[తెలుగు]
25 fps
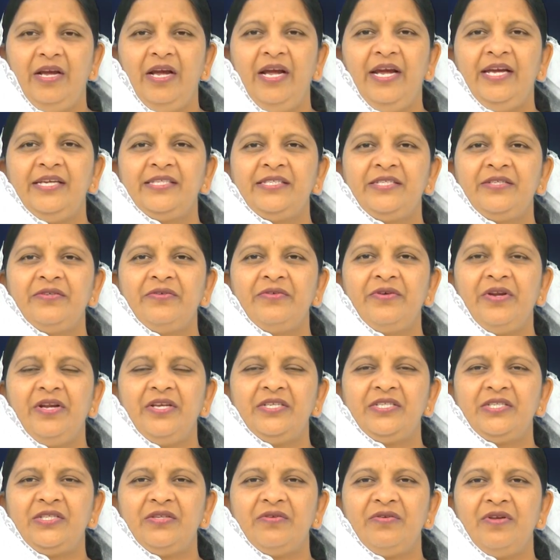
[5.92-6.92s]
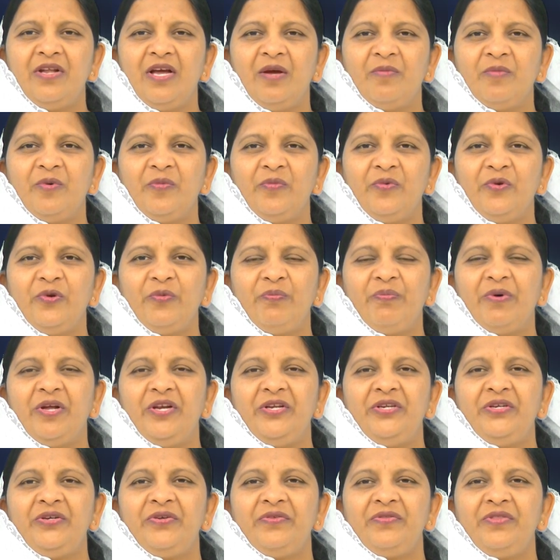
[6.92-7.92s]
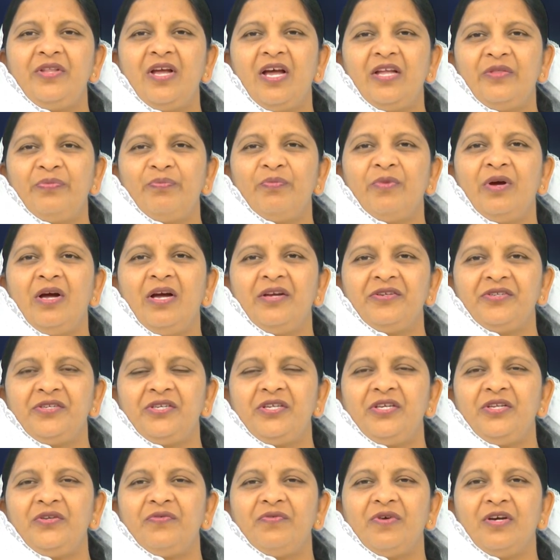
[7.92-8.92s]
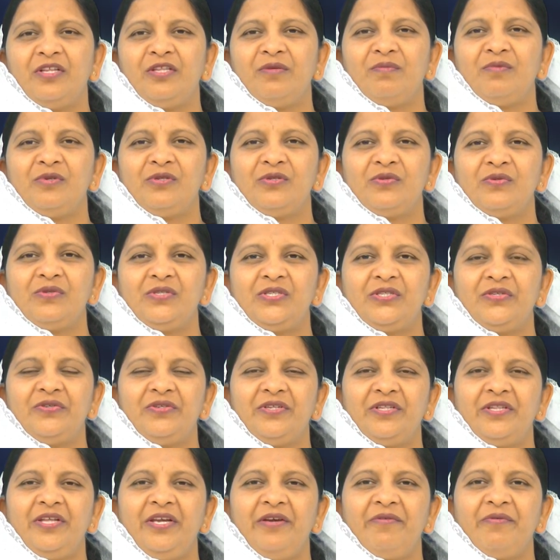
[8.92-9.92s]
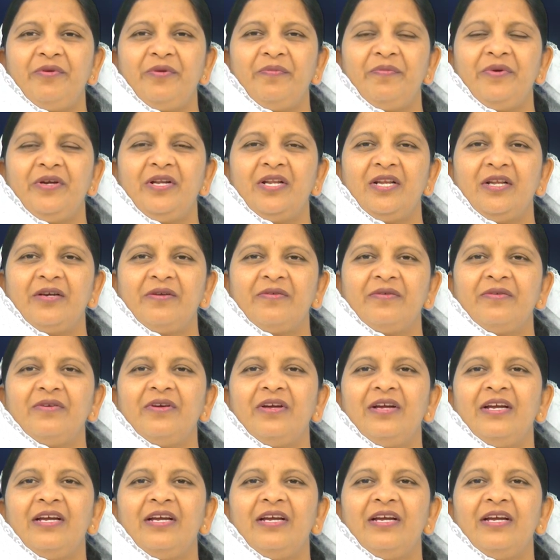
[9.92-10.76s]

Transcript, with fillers: యేసుక్రీస్తు నామంలో పరిశుద్ధాత్మ ఆశీర్వాదంలో చూస్తున్న దేవుని బిడ్డలకు